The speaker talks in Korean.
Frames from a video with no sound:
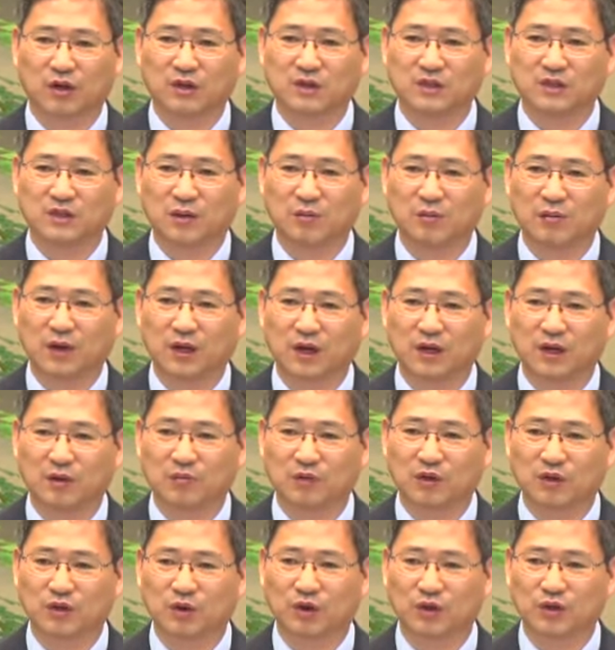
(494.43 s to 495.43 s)
천명이
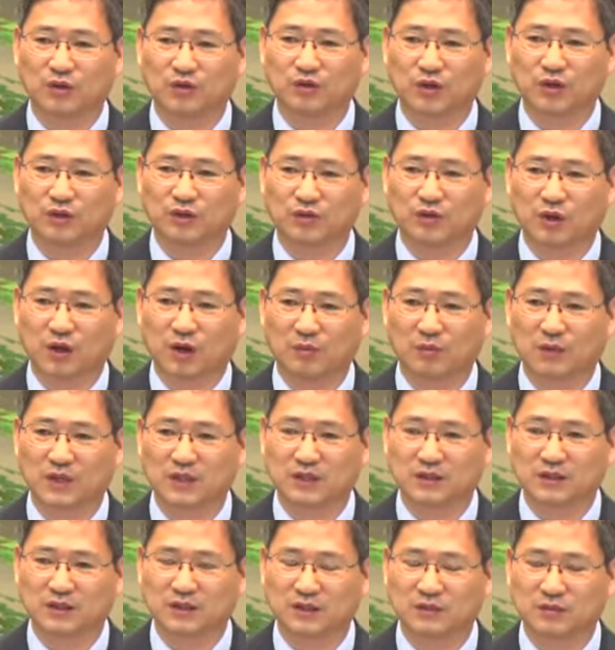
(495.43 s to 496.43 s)
넘는 교인 중에서도
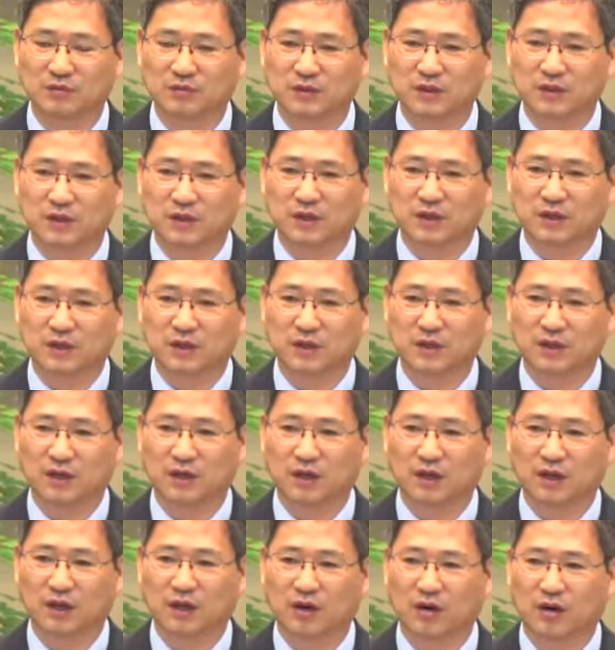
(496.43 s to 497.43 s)
얼마든지 있습니다
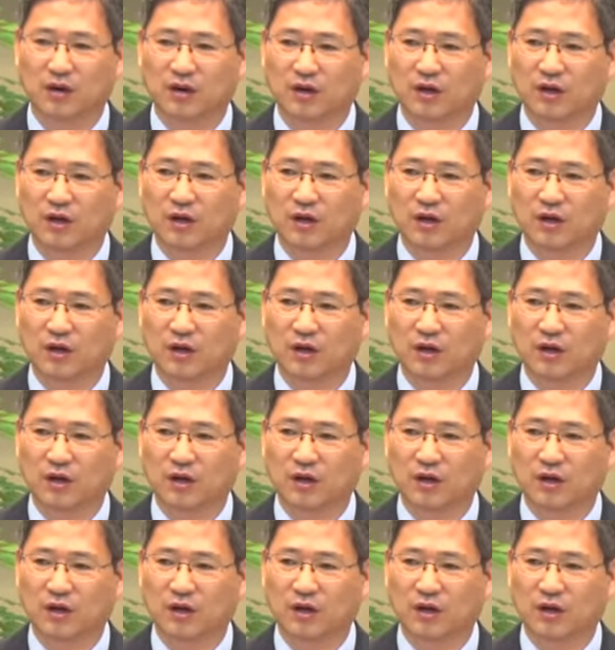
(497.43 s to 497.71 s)
그런데요